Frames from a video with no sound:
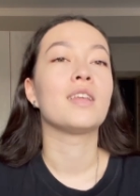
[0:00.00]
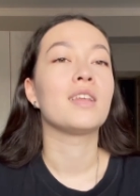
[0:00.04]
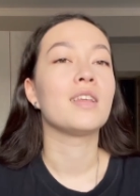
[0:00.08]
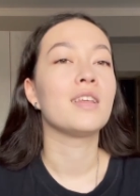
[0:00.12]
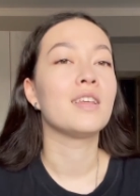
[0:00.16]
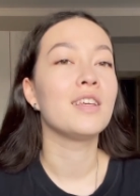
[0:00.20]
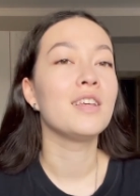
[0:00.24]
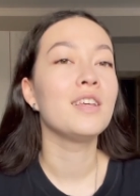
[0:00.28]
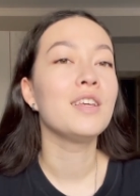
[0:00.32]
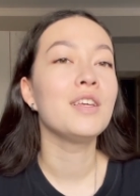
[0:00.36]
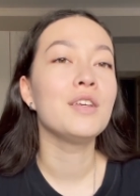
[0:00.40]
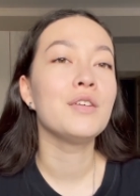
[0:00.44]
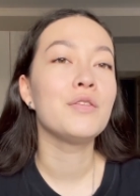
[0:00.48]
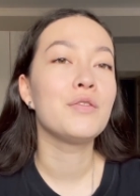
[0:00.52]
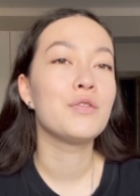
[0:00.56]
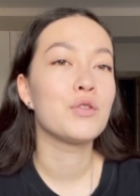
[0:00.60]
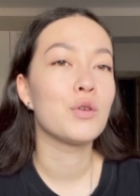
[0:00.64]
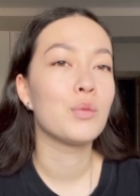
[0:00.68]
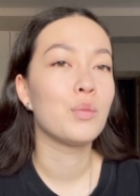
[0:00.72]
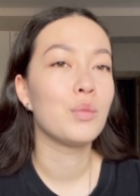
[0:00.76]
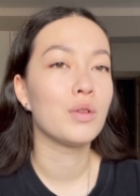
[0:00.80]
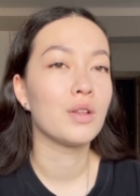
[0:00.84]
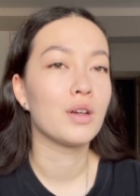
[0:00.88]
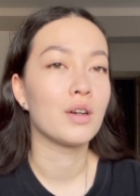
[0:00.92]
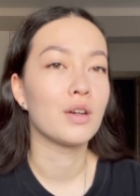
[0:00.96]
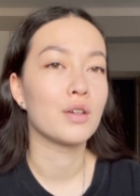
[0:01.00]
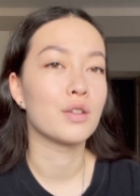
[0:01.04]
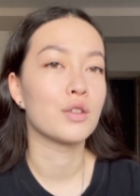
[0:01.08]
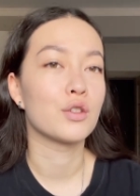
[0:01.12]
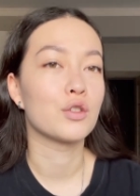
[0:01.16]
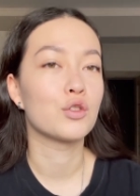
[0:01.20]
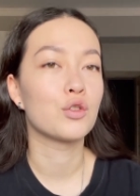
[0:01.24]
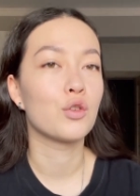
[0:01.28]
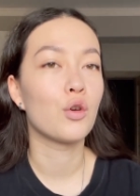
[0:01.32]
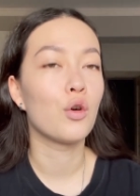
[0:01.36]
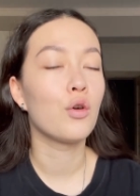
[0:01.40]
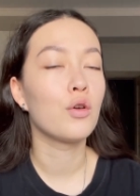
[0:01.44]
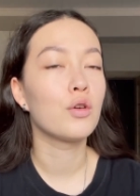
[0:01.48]
И все было
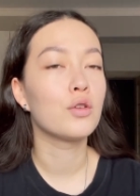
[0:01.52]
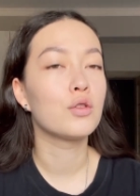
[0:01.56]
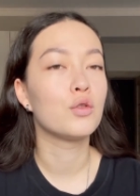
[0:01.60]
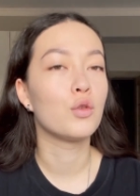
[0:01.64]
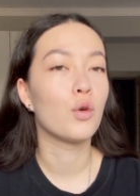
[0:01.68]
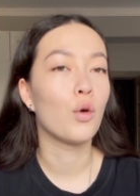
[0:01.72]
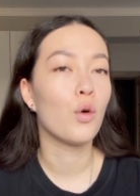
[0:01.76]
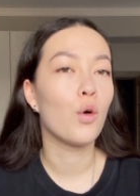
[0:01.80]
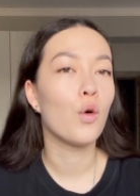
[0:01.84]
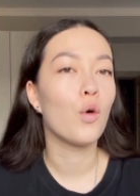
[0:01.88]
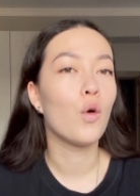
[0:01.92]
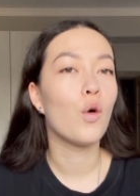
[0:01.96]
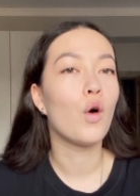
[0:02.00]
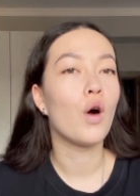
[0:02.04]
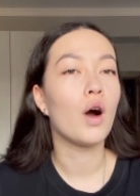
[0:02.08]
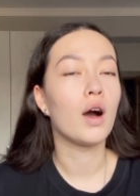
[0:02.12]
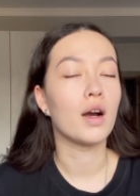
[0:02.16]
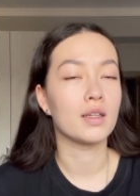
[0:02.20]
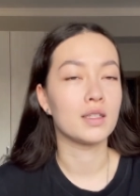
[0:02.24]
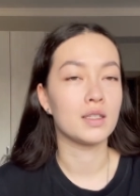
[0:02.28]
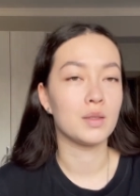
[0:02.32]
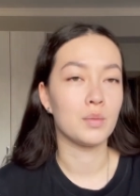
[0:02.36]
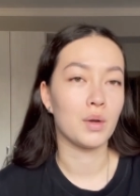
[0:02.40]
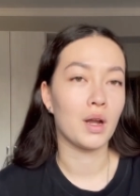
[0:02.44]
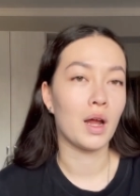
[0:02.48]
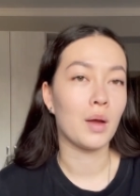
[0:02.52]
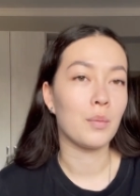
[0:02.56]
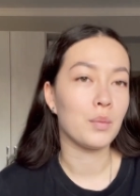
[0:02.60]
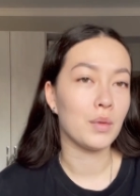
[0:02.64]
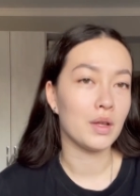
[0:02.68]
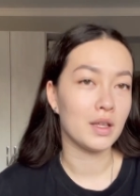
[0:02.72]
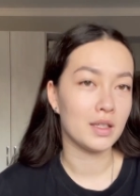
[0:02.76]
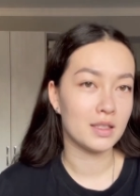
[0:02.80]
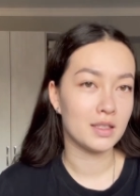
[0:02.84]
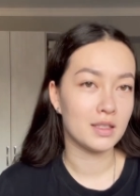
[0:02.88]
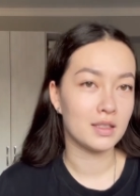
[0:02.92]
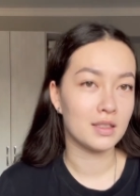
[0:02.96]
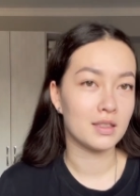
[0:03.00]
хорошо до октября
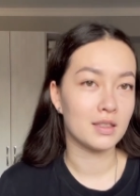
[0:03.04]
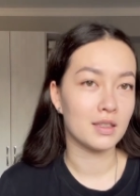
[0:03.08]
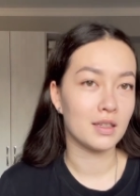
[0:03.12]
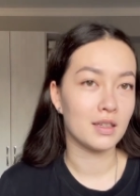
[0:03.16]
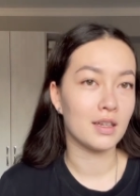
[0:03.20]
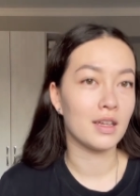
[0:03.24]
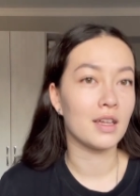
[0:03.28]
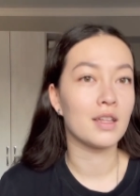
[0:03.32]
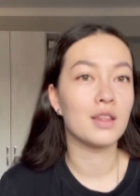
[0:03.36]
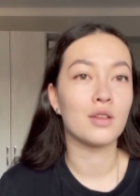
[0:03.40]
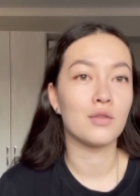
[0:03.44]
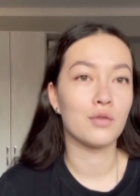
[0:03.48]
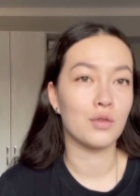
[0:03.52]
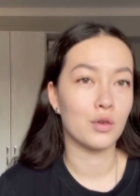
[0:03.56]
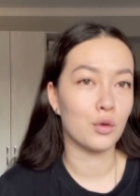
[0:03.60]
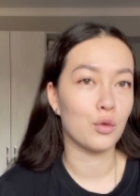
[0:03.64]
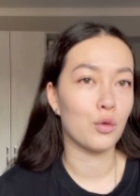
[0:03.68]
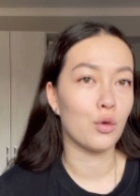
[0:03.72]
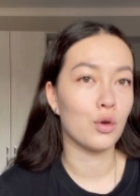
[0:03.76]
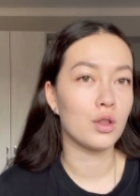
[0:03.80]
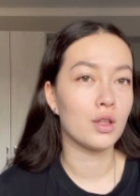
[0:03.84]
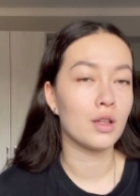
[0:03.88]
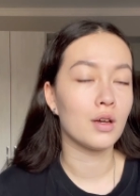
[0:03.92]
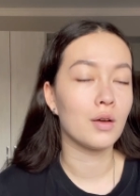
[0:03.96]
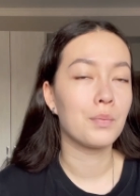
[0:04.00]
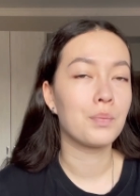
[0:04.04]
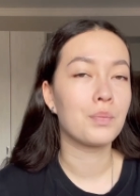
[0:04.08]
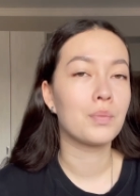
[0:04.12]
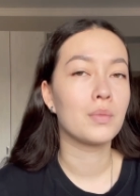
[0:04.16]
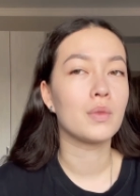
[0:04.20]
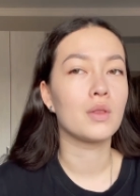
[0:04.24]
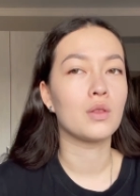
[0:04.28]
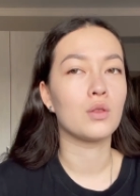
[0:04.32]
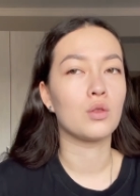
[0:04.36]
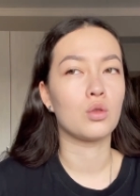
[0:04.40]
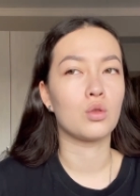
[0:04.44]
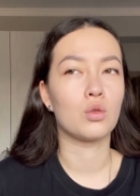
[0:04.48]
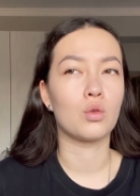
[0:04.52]
месяца этого года.
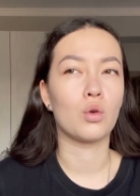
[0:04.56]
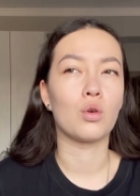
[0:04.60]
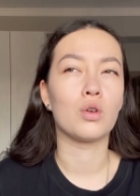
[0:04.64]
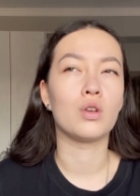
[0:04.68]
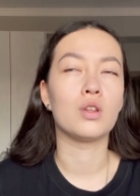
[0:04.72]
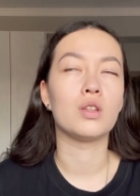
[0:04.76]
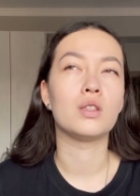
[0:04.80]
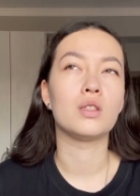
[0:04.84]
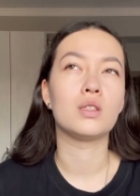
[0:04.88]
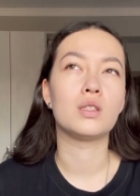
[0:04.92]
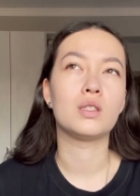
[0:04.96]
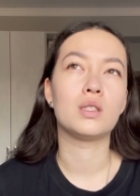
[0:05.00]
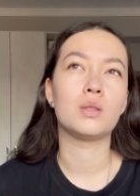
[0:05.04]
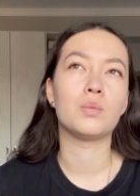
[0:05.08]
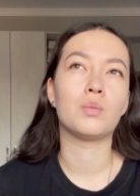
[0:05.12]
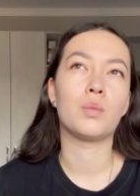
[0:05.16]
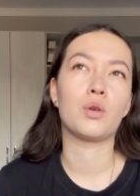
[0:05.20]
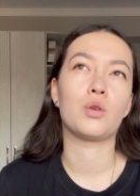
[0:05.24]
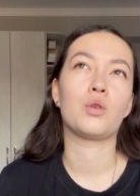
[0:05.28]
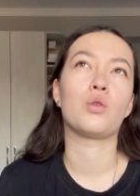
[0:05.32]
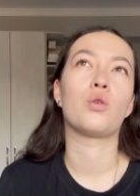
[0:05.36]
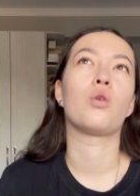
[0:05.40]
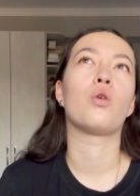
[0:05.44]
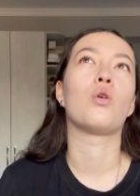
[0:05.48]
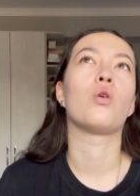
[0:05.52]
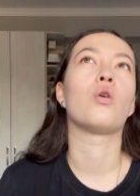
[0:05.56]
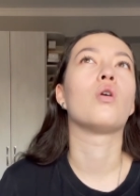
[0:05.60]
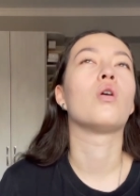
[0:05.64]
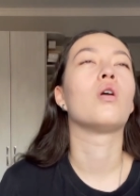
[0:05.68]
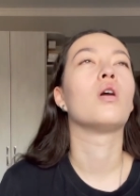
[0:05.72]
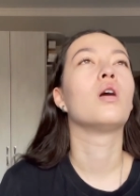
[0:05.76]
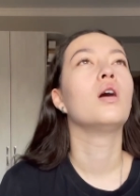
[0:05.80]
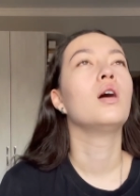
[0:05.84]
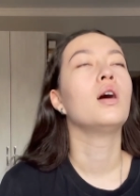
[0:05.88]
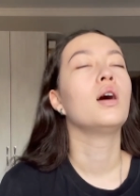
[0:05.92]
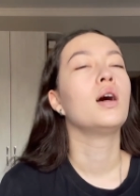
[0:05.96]
То есть мое